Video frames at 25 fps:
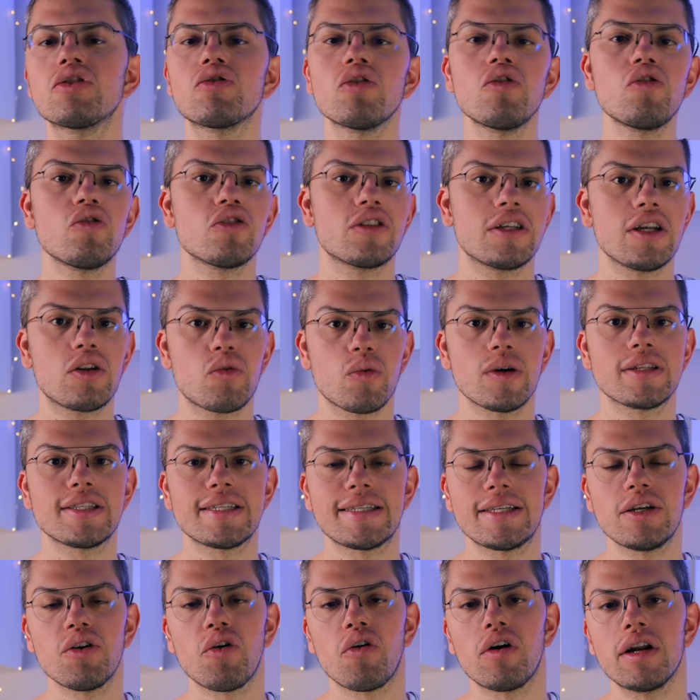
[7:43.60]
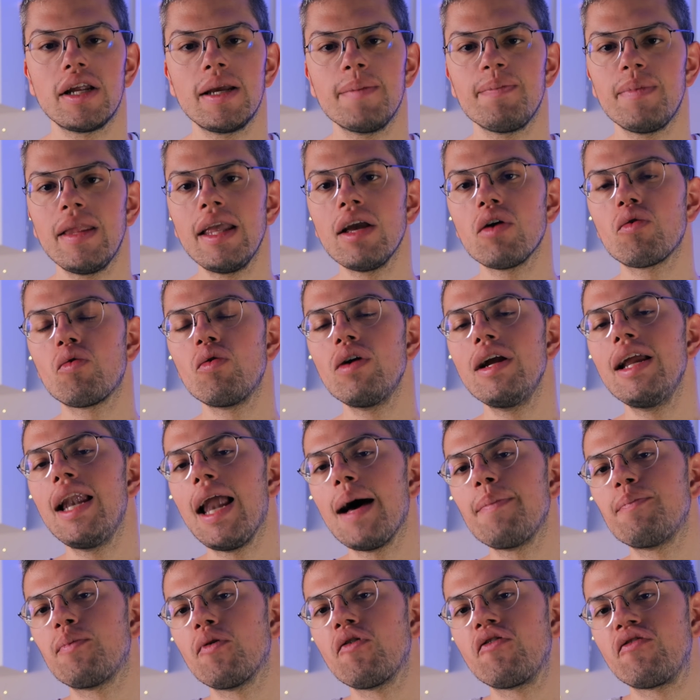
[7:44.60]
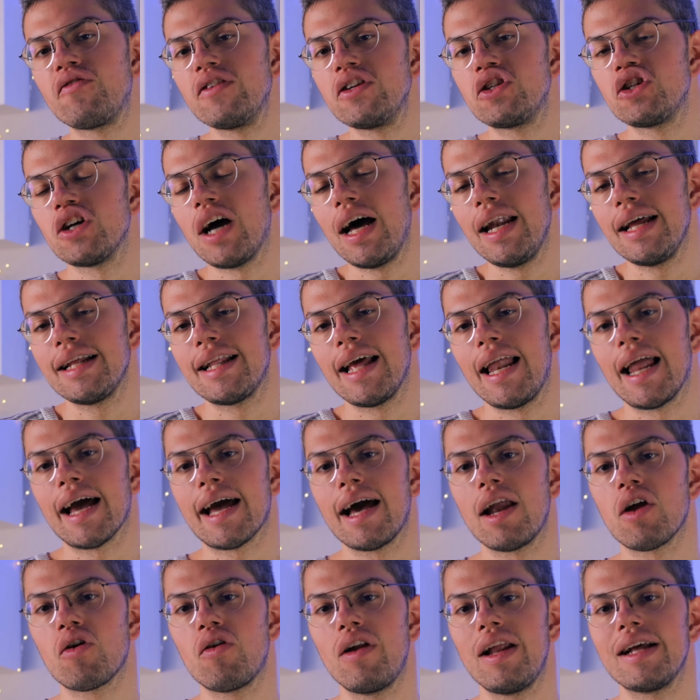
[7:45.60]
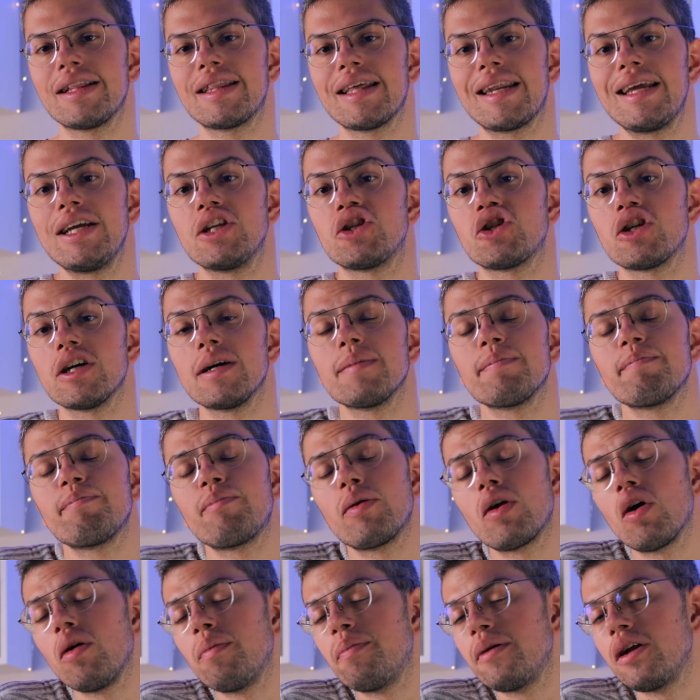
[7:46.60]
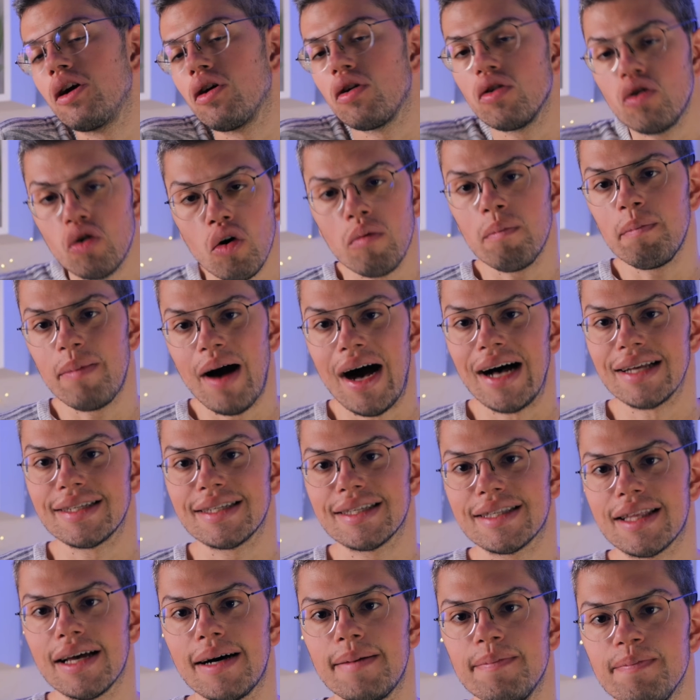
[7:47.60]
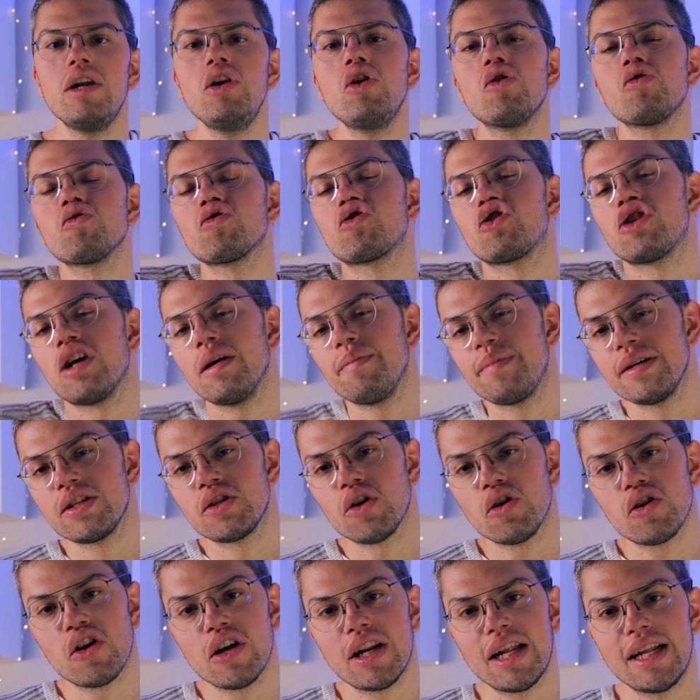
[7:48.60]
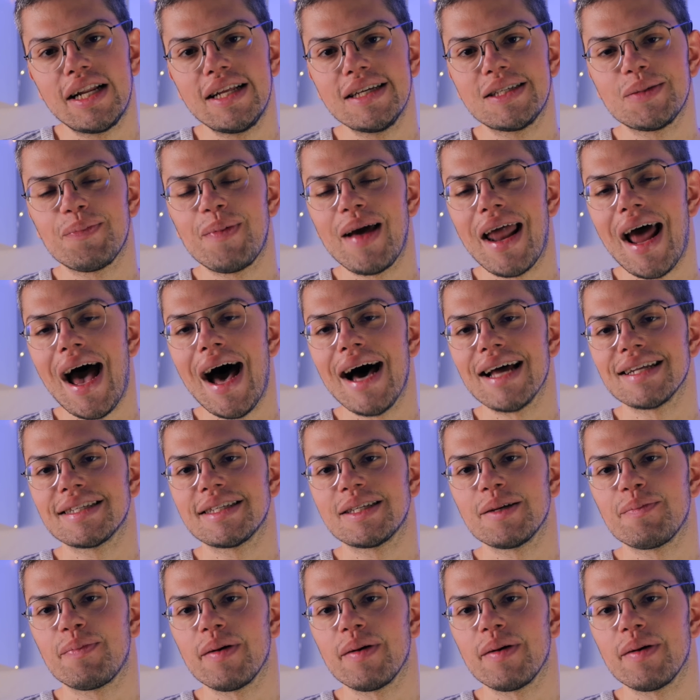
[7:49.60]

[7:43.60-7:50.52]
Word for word: sono situazioni in cui l'app ufficiale della calcolatrice proprio non basta, non c'è bisogno di disperarsi